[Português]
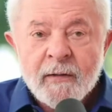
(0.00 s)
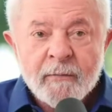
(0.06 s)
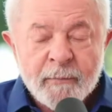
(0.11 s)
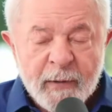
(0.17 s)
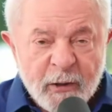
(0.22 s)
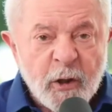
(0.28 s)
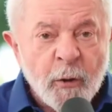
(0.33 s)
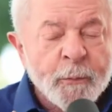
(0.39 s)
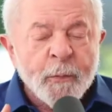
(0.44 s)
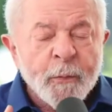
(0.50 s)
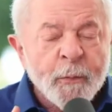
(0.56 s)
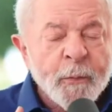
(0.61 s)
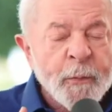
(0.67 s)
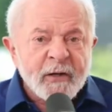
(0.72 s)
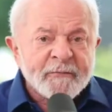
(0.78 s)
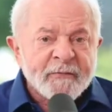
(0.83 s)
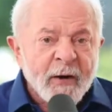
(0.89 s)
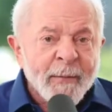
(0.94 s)
Presidente, bom
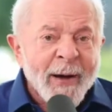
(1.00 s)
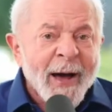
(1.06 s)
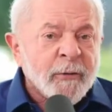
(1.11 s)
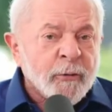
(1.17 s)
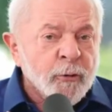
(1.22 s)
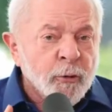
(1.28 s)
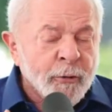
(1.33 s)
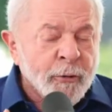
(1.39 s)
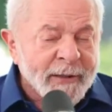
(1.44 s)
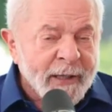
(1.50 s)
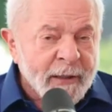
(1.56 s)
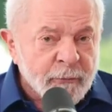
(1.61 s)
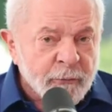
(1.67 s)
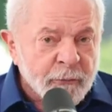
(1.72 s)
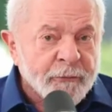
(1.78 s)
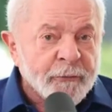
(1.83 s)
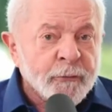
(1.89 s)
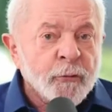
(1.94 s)
dia. O senhor
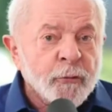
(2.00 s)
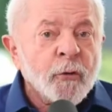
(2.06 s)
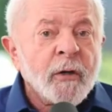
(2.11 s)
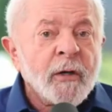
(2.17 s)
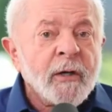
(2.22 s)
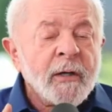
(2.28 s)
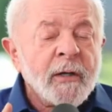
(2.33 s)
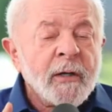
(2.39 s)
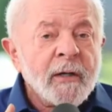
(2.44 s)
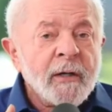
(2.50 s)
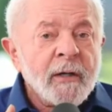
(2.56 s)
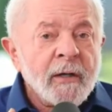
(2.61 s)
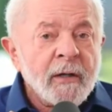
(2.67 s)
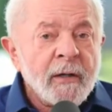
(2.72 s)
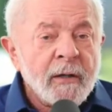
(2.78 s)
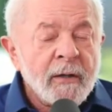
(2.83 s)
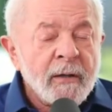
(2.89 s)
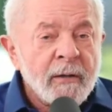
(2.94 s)
falou em fazer obras
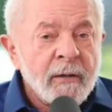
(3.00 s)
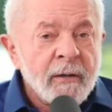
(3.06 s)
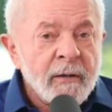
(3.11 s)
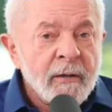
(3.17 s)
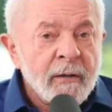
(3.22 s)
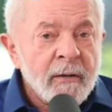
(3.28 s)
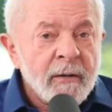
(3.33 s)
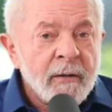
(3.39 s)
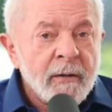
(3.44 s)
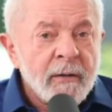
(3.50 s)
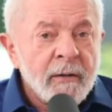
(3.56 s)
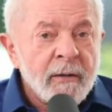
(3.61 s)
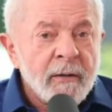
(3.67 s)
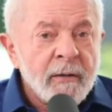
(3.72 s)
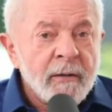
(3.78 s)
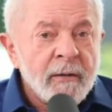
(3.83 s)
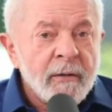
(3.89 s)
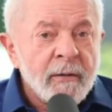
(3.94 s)
que o Brasil
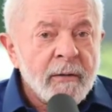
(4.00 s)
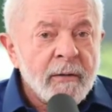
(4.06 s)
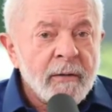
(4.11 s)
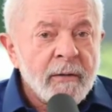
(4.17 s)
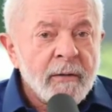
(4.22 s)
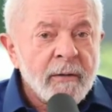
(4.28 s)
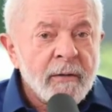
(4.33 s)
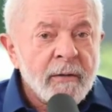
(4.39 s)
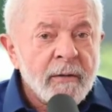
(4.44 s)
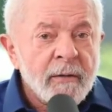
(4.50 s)
precisa, e eu queria